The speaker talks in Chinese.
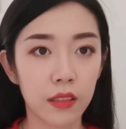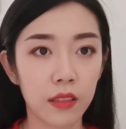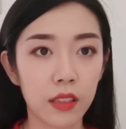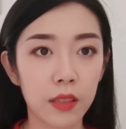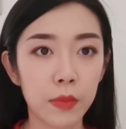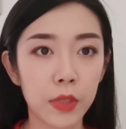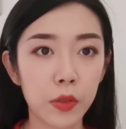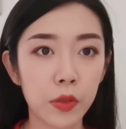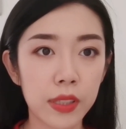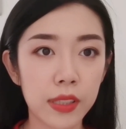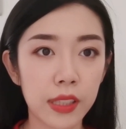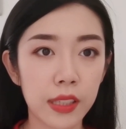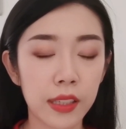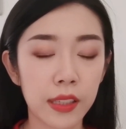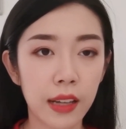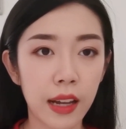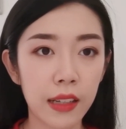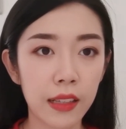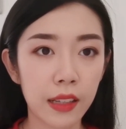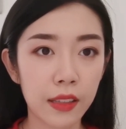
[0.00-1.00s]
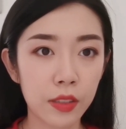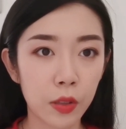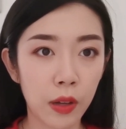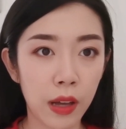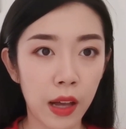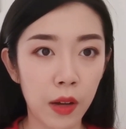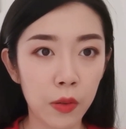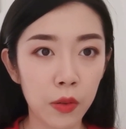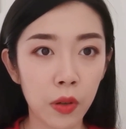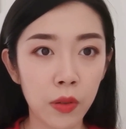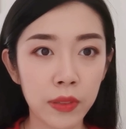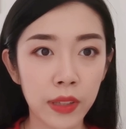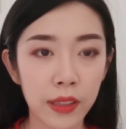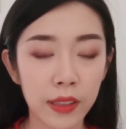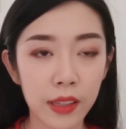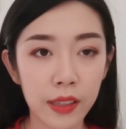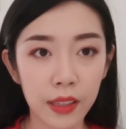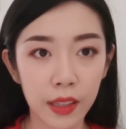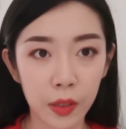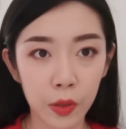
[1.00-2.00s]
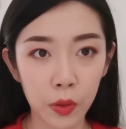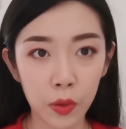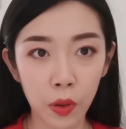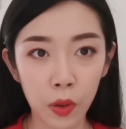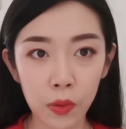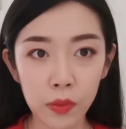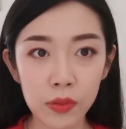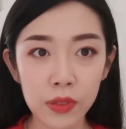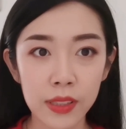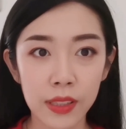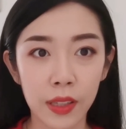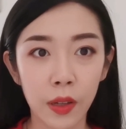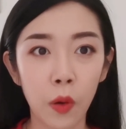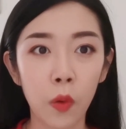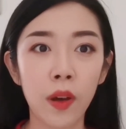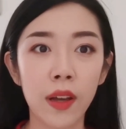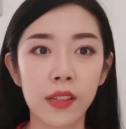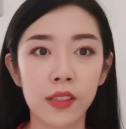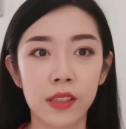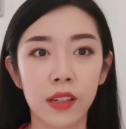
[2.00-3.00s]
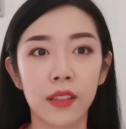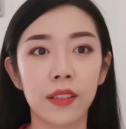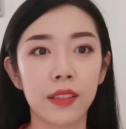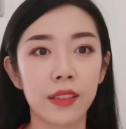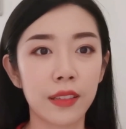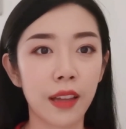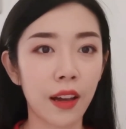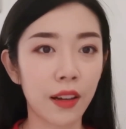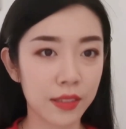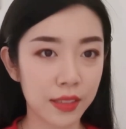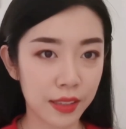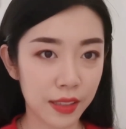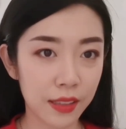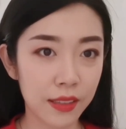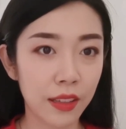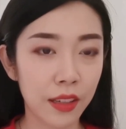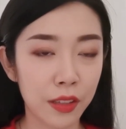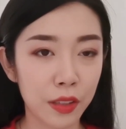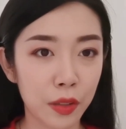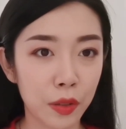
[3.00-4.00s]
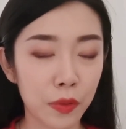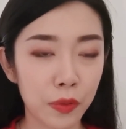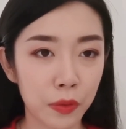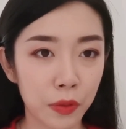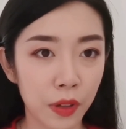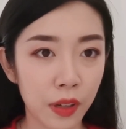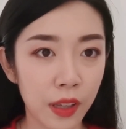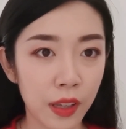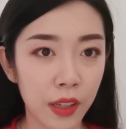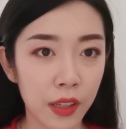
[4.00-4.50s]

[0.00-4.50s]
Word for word: 那么最近，阿联酋航空呢，也给空姐换上了一套新的衣服，